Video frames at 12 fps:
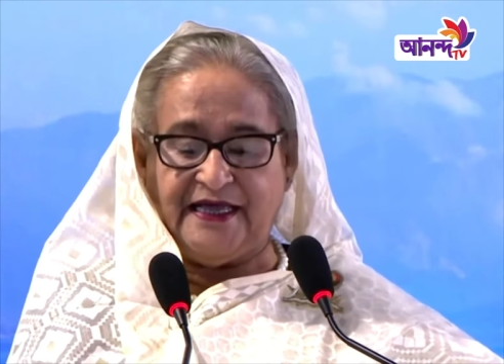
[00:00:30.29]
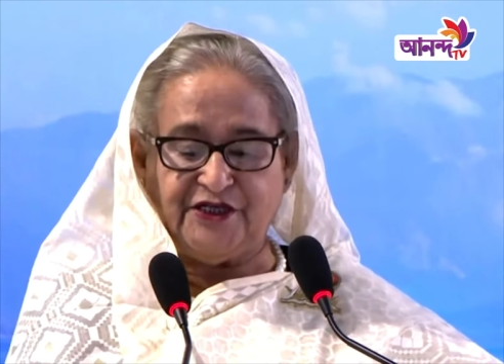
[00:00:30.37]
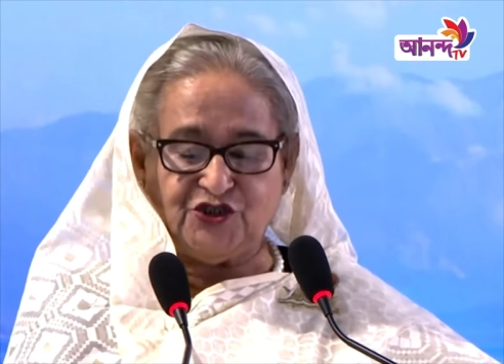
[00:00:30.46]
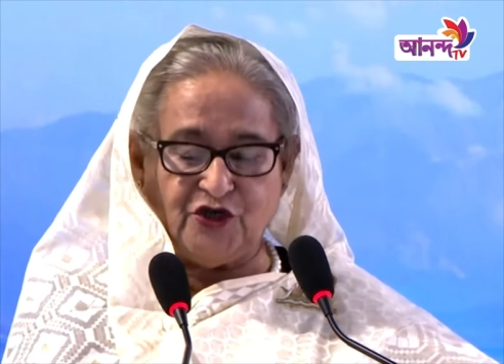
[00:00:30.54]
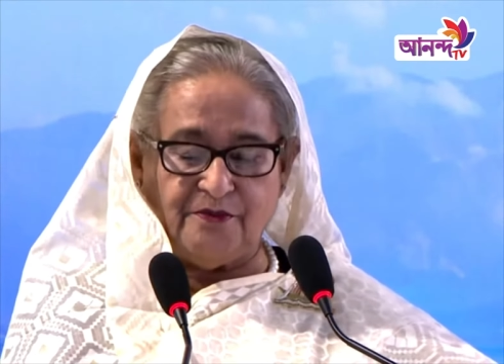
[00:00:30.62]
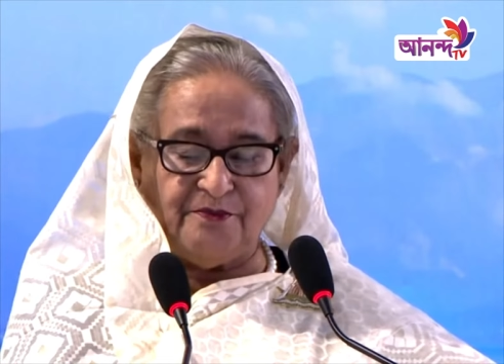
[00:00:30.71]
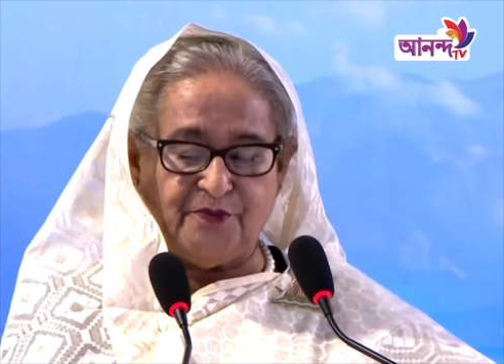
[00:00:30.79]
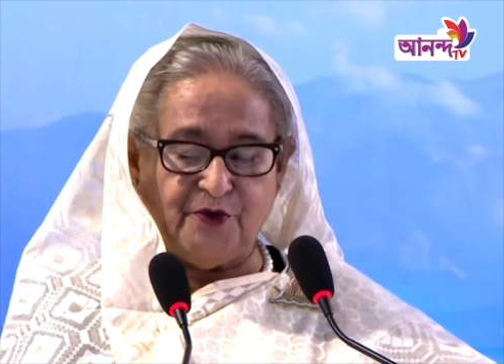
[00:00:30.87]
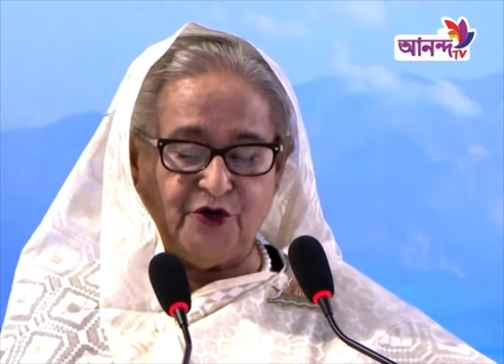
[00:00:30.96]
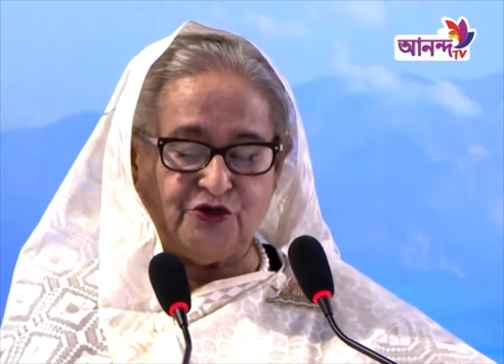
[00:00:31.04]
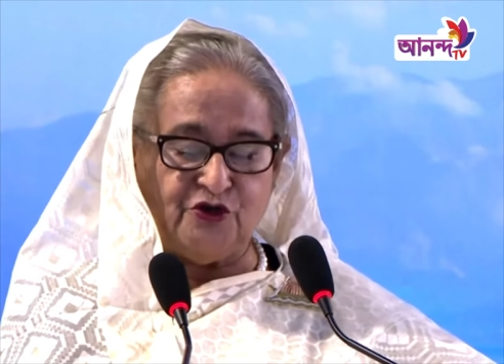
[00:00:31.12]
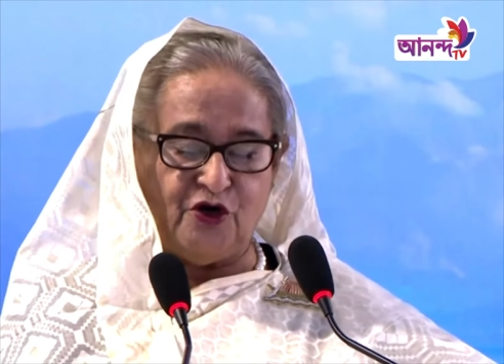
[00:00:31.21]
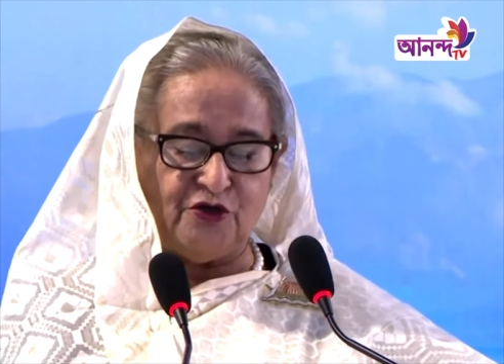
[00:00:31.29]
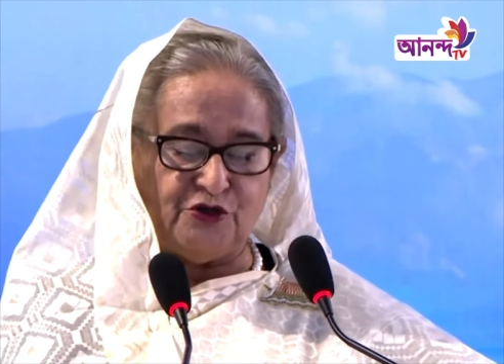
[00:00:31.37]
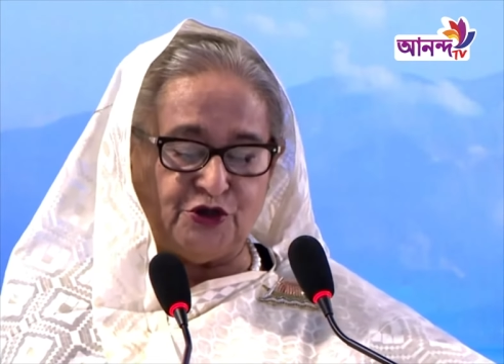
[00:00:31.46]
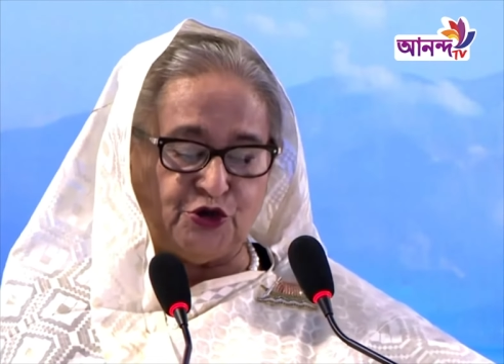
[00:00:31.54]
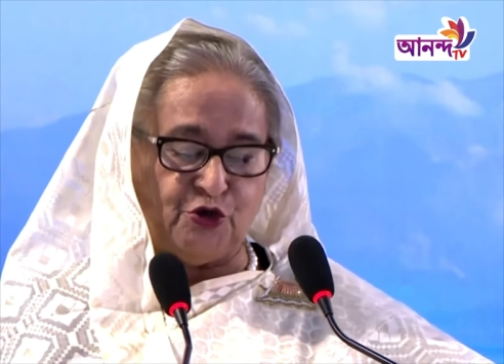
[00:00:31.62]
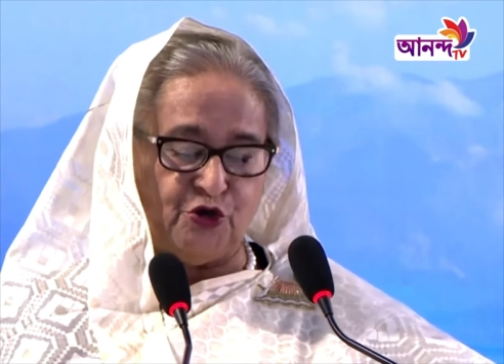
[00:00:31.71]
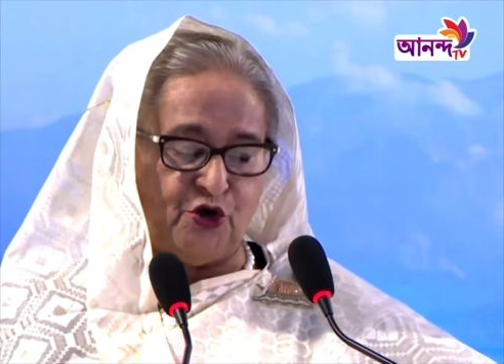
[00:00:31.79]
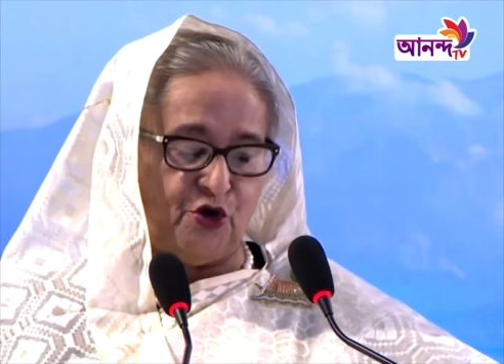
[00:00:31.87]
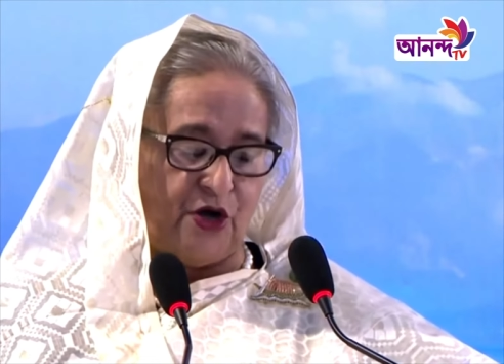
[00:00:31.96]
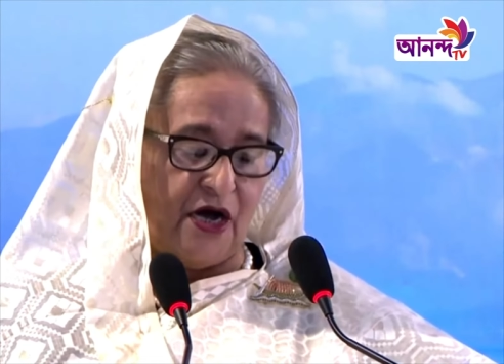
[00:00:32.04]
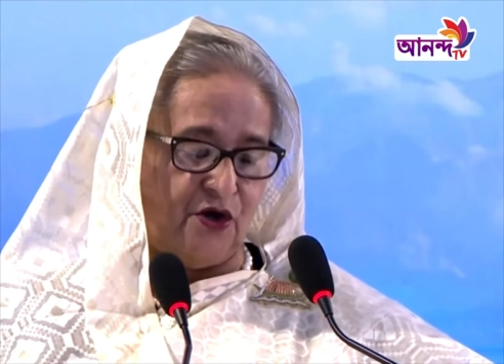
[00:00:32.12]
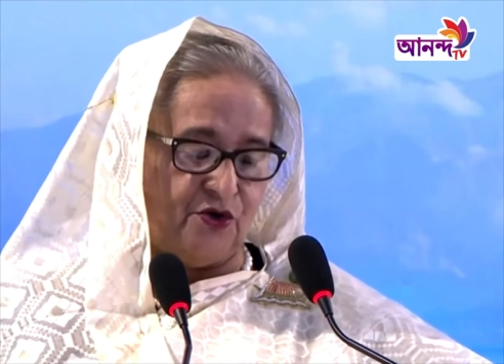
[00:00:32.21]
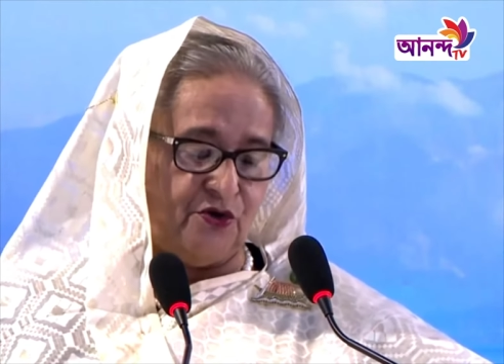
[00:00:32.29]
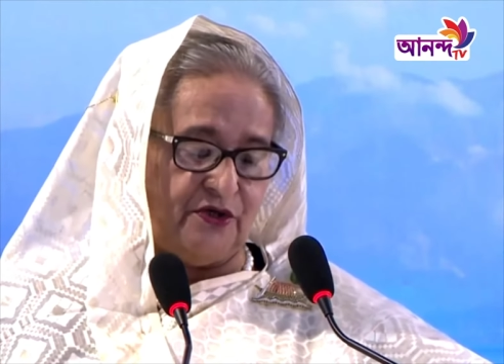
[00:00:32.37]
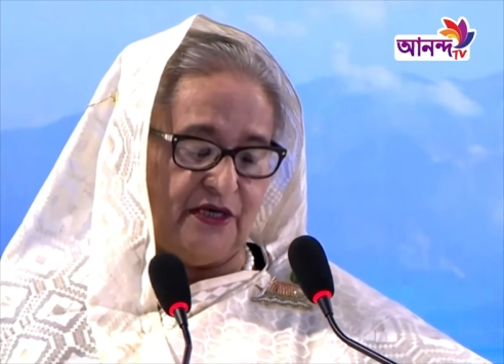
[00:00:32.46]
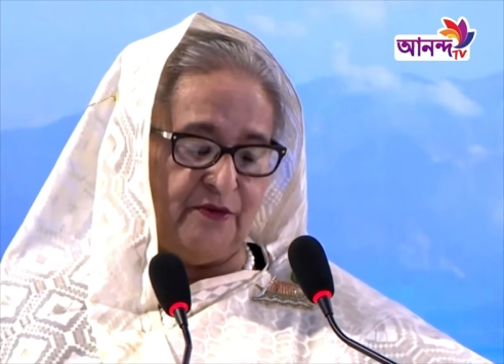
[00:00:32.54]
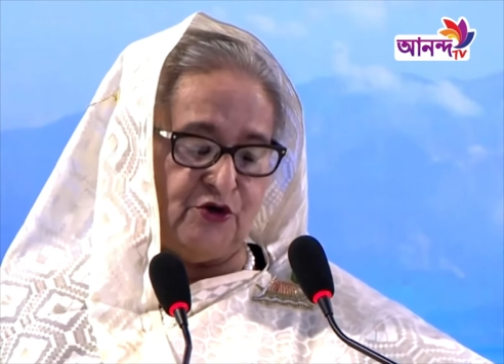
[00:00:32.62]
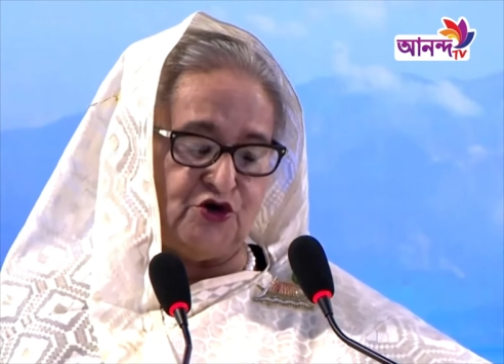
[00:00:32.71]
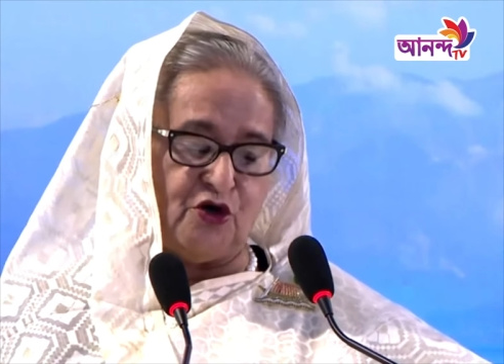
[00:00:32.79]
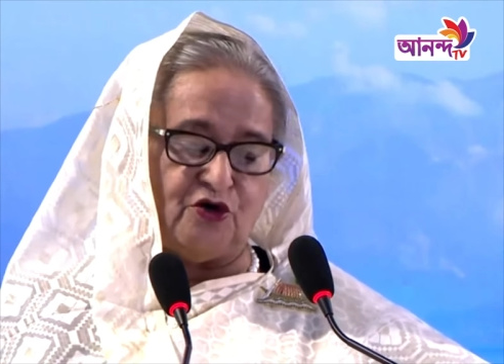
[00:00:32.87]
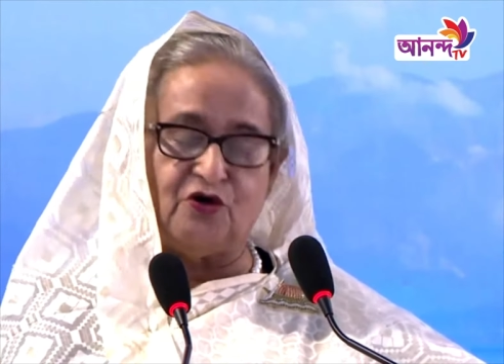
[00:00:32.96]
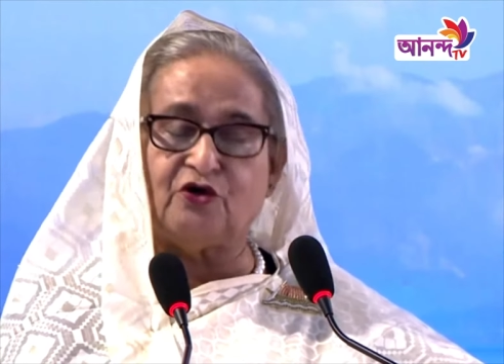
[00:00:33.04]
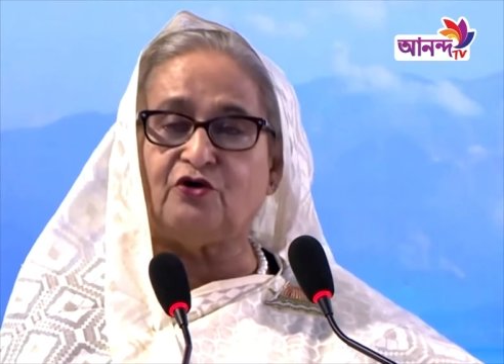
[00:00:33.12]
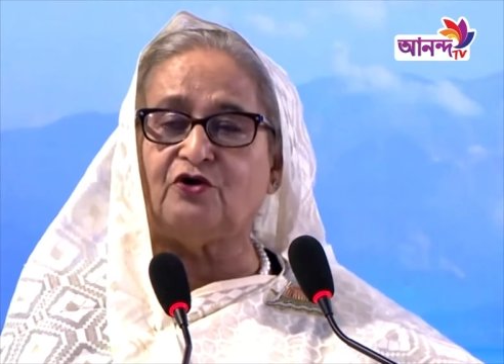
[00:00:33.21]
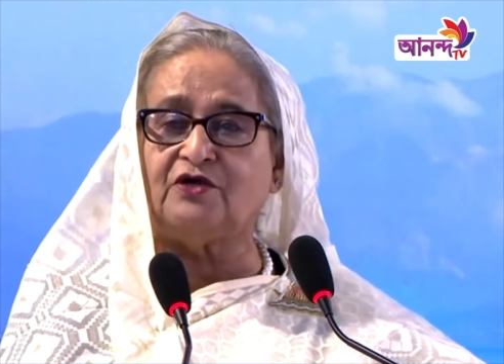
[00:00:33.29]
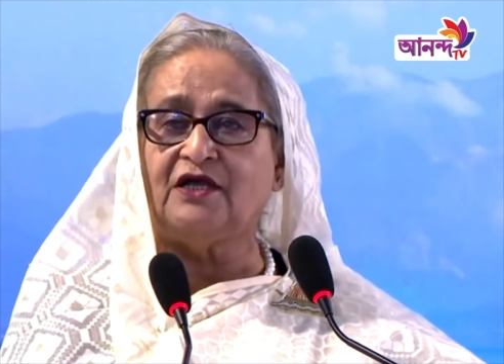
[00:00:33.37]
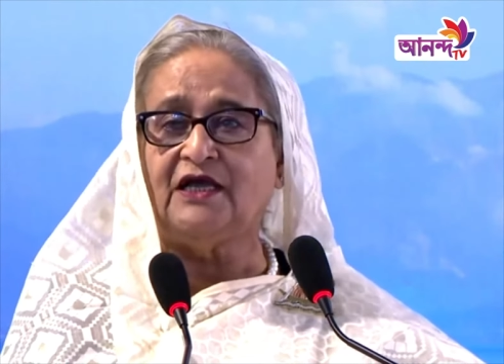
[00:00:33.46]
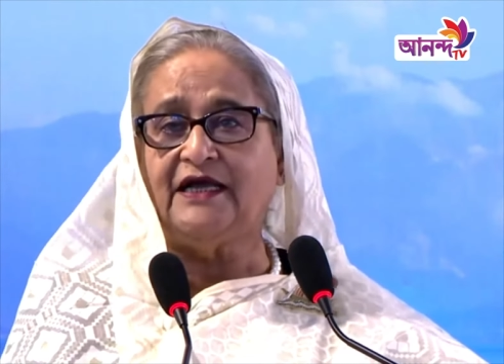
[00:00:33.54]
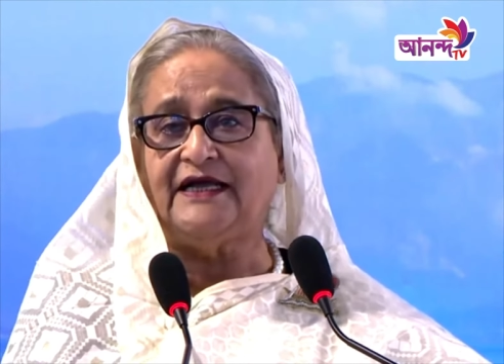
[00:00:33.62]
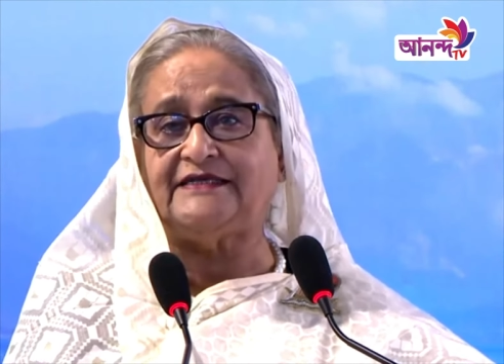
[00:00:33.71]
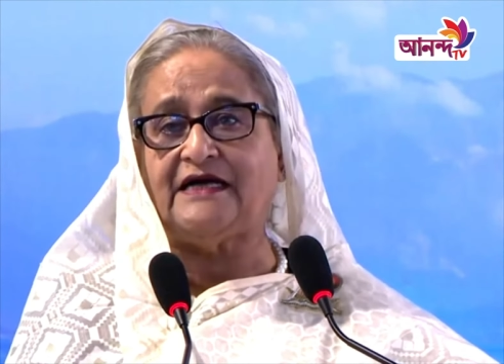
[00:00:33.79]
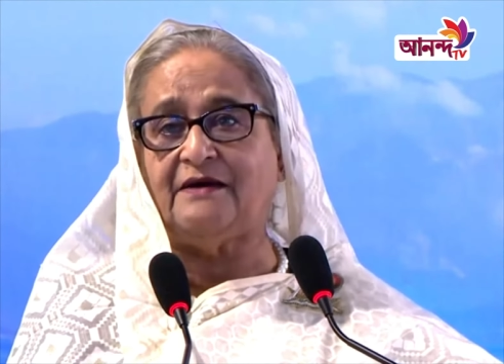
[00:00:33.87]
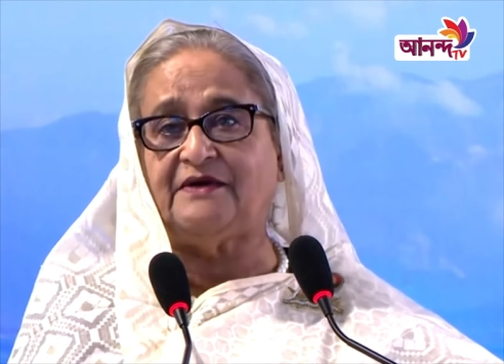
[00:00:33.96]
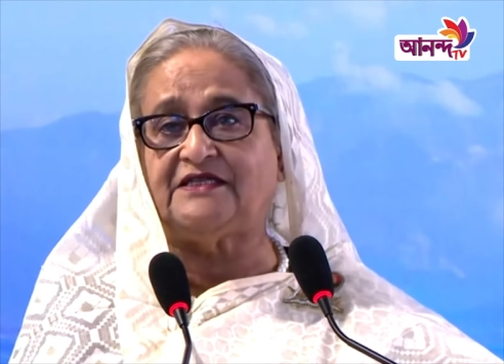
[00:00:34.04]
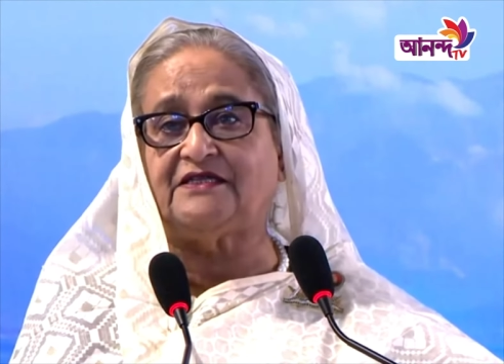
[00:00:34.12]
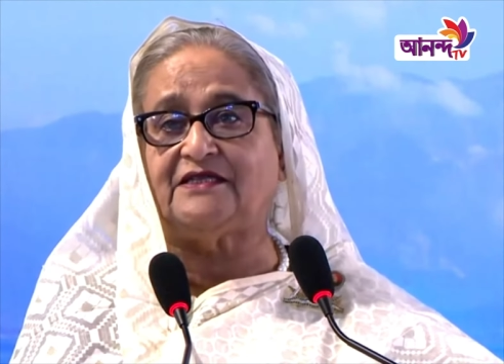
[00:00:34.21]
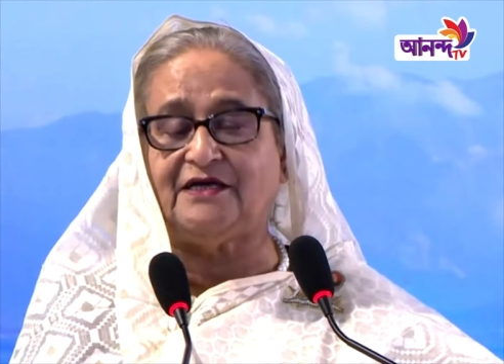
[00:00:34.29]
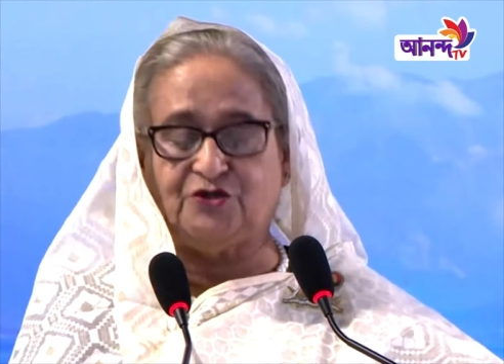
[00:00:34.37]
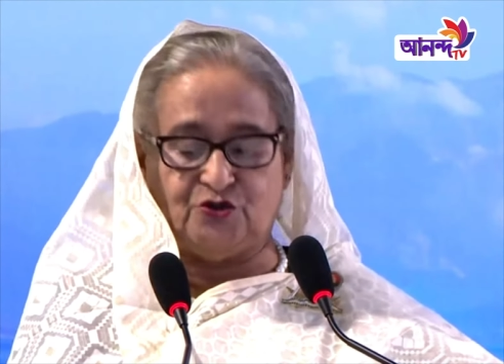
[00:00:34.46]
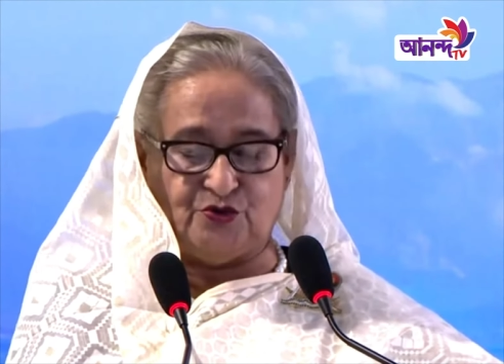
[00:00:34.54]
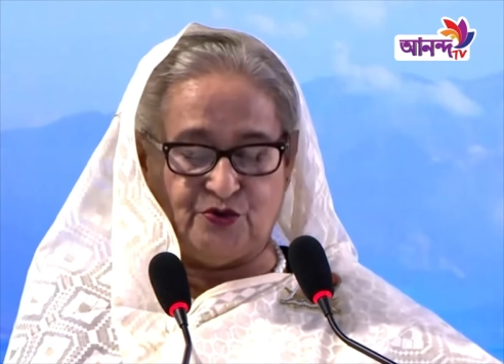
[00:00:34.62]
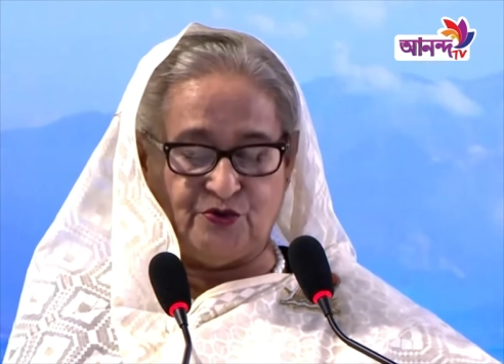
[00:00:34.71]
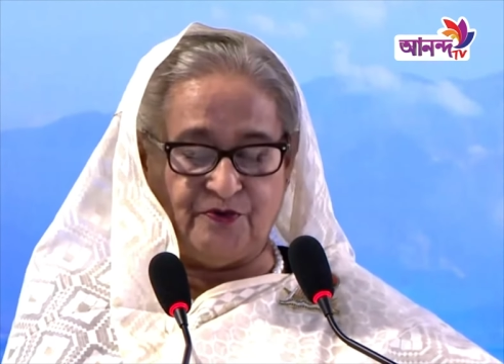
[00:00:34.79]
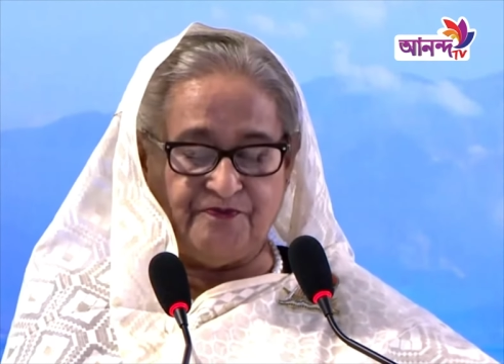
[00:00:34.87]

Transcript: এই সম্পদ অন্বেষণ ও আহরণ এবং সংরক্ষণ এটা আমাদের দায়িত্ব